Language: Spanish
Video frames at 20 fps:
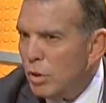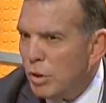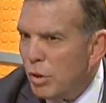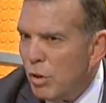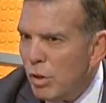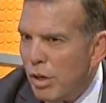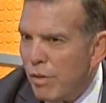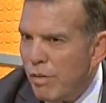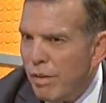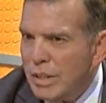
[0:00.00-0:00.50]
yo
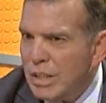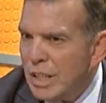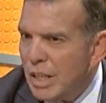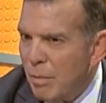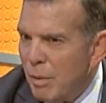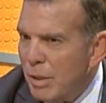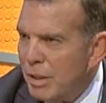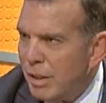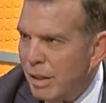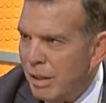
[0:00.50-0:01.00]
creo que
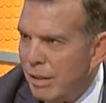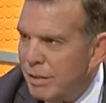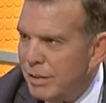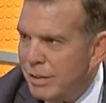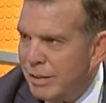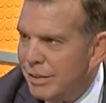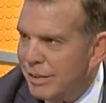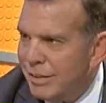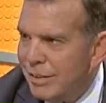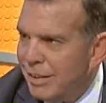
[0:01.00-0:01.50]
básicamente
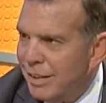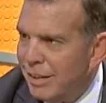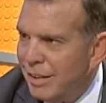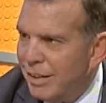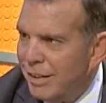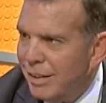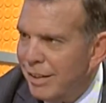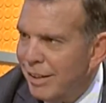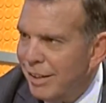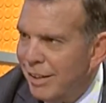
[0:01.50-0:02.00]
es,
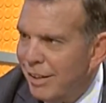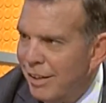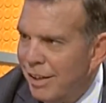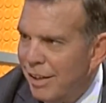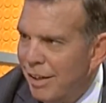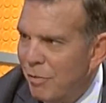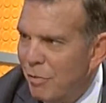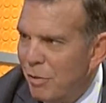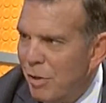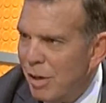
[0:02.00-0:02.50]
eh,
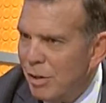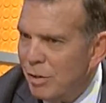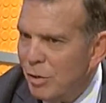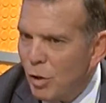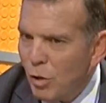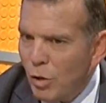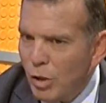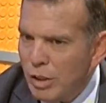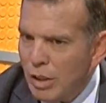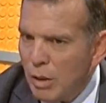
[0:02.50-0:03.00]
al final
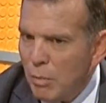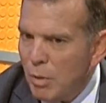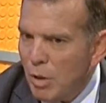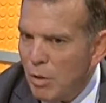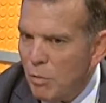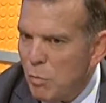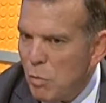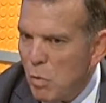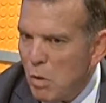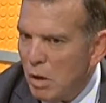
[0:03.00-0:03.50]
lo que estamos
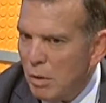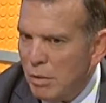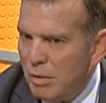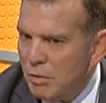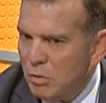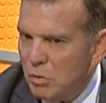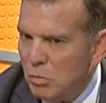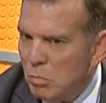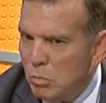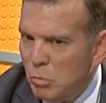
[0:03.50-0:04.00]
en el fútbol es
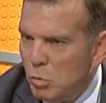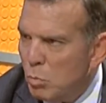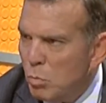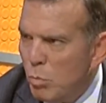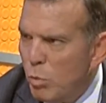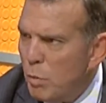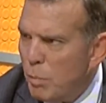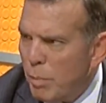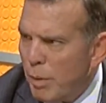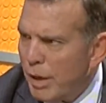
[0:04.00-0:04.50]

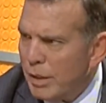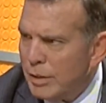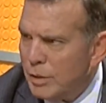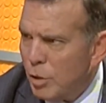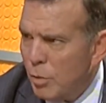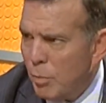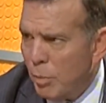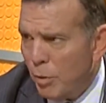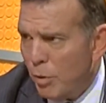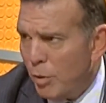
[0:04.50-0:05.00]
muy
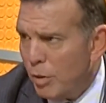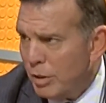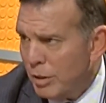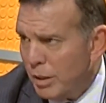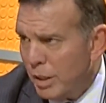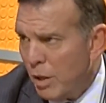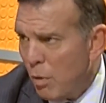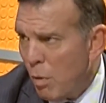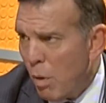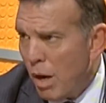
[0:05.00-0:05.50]
parecido, por no
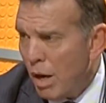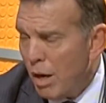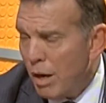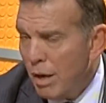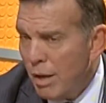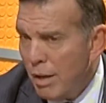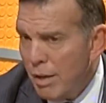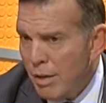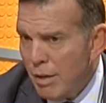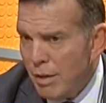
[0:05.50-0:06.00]
decir igual.
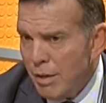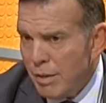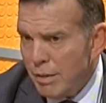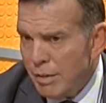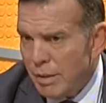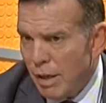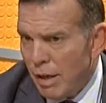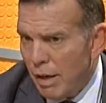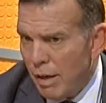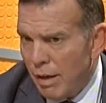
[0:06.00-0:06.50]

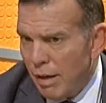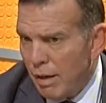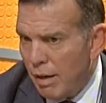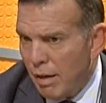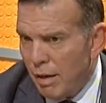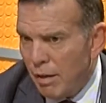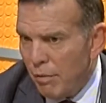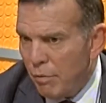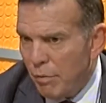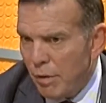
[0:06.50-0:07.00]
O
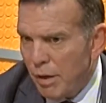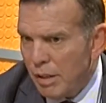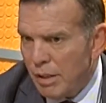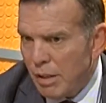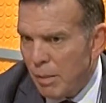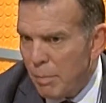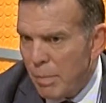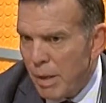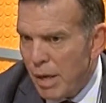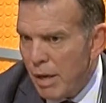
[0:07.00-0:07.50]
sea, afuera
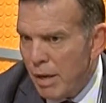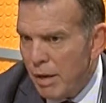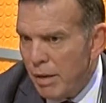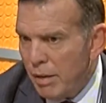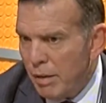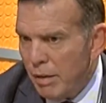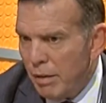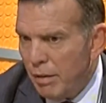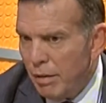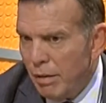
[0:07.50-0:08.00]

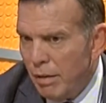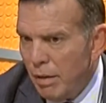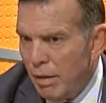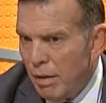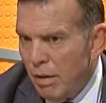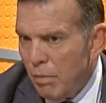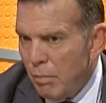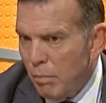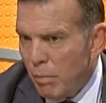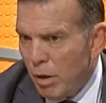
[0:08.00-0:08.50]
también y
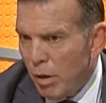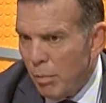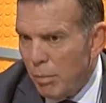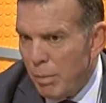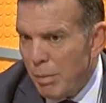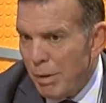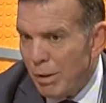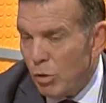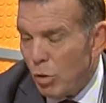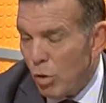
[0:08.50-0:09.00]
bueno, a
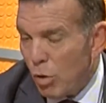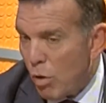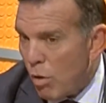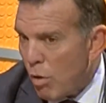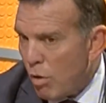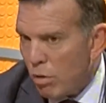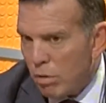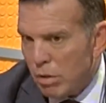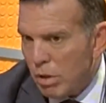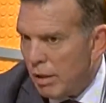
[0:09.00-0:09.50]
mí me
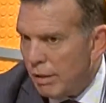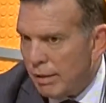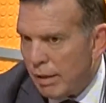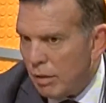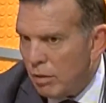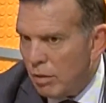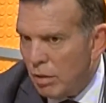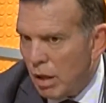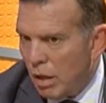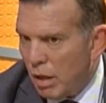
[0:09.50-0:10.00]
tocó,
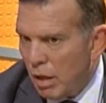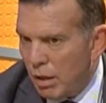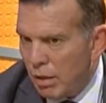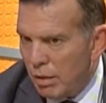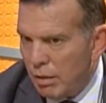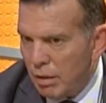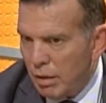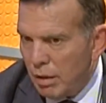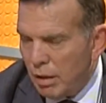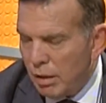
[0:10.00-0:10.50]
estando en
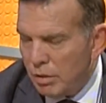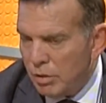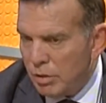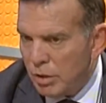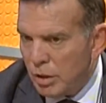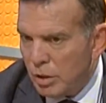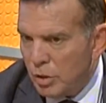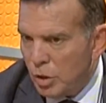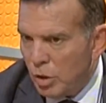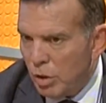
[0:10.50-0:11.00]
la,
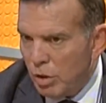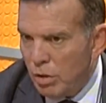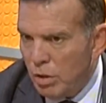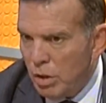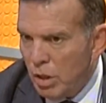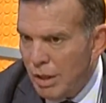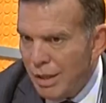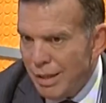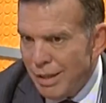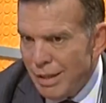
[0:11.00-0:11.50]
asociación,
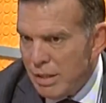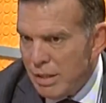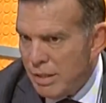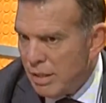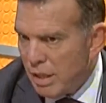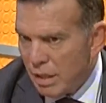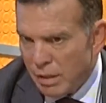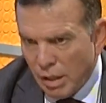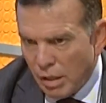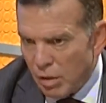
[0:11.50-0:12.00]

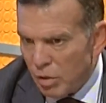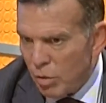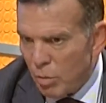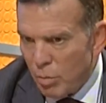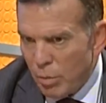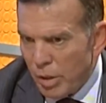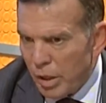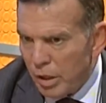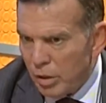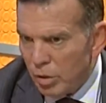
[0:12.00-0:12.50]
ya estando
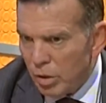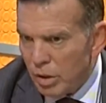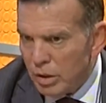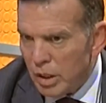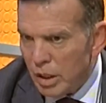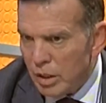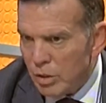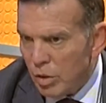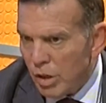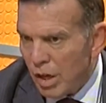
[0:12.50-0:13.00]
como director de
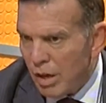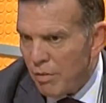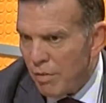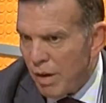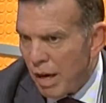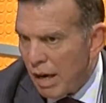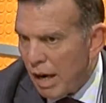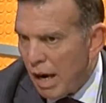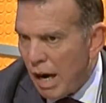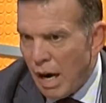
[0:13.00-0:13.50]
selección, al
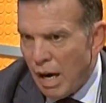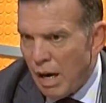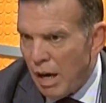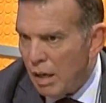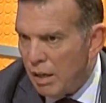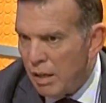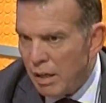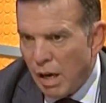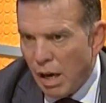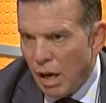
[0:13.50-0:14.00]
viajar,
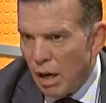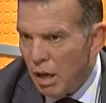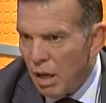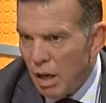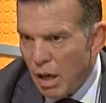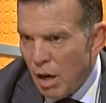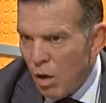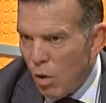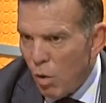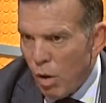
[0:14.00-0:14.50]
al ir a,
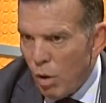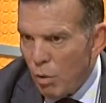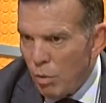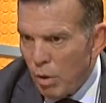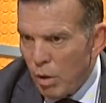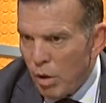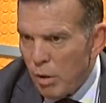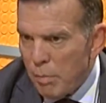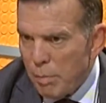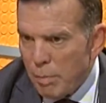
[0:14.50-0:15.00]
a
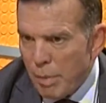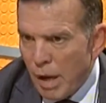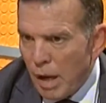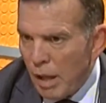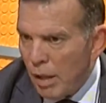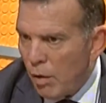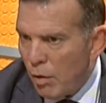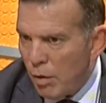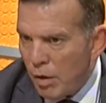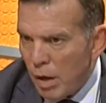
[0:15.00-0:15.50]
una
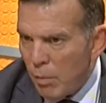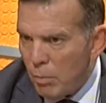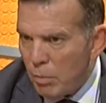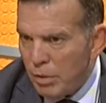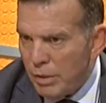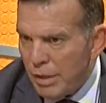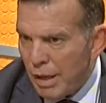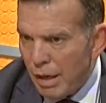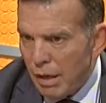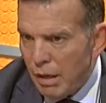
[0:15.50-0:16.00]
olimpiada o ir a
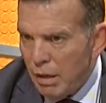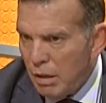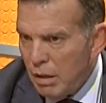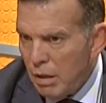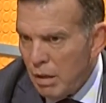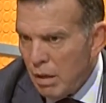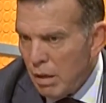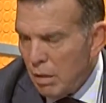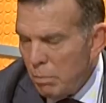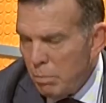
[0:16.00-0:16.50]
mundiales,
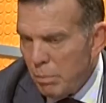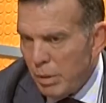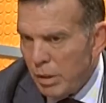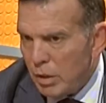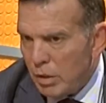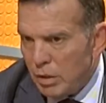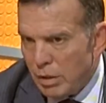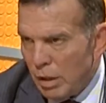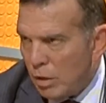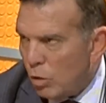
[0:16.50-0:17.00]
me,
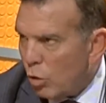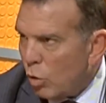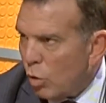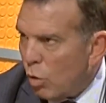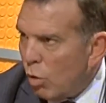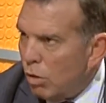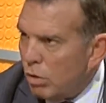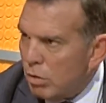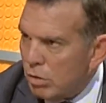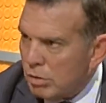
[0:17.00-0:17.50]

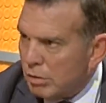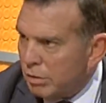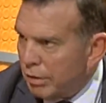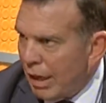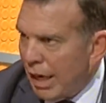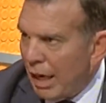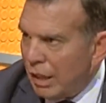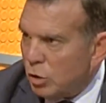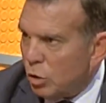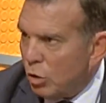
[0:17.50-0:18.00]
tocó
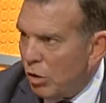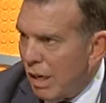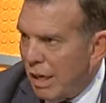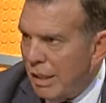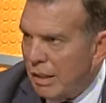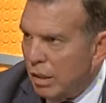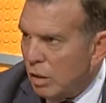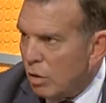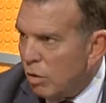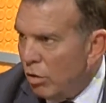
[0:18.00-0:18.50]

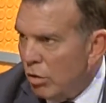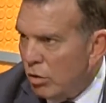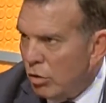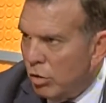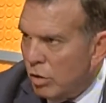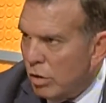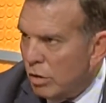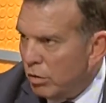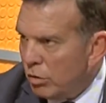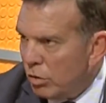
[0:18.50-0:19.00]
relacionarte con,
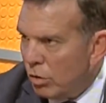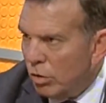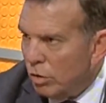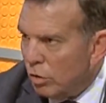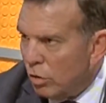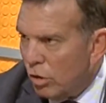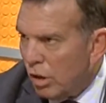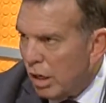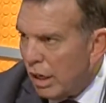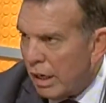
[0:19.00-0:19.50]

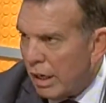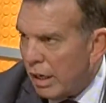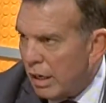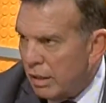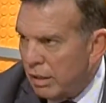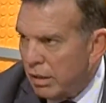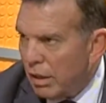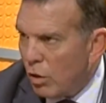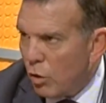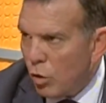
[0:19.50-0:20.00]
la
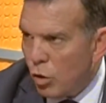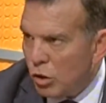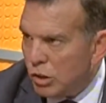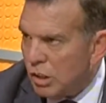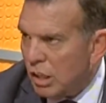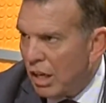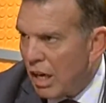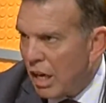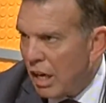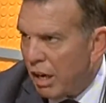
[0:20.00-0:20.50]
gente,
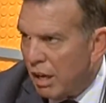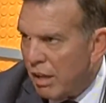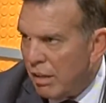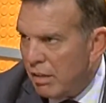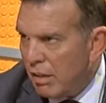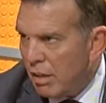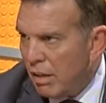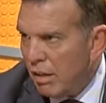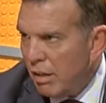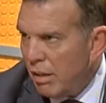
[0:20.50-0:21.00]
conocer la
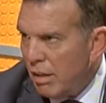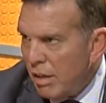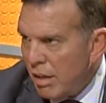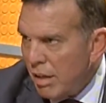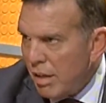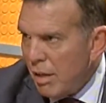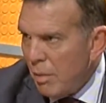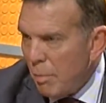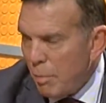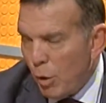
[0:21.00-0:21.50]
gente,
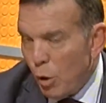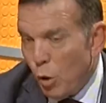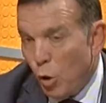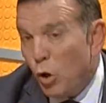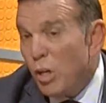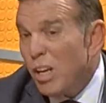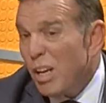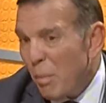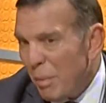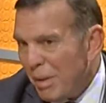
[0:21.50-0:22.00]
pero
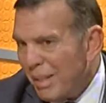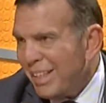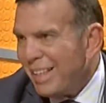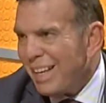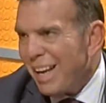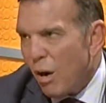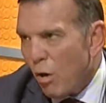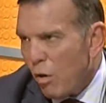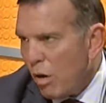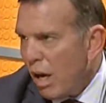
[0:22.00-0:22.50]
lógicamente
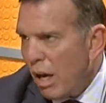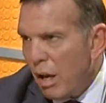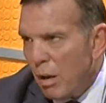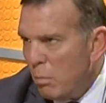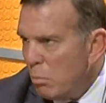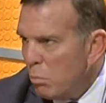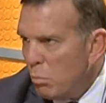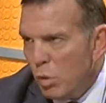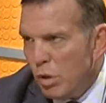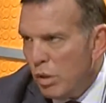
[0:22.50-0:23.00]
que ahora
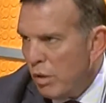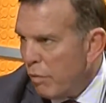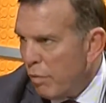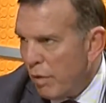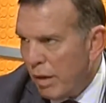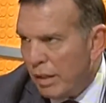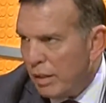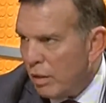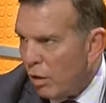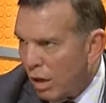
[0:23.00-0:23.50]
es muy
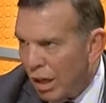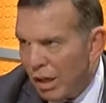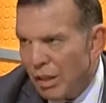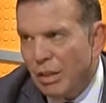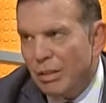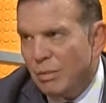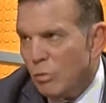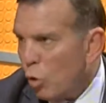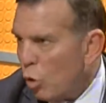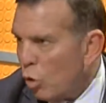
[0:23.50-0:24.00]
diferente, ahora
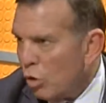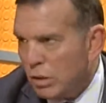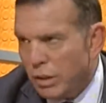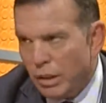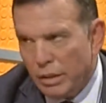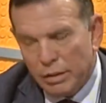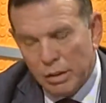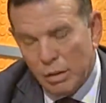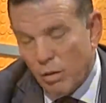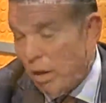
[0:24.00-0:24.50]

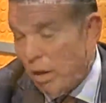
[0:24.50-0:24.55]
conoces,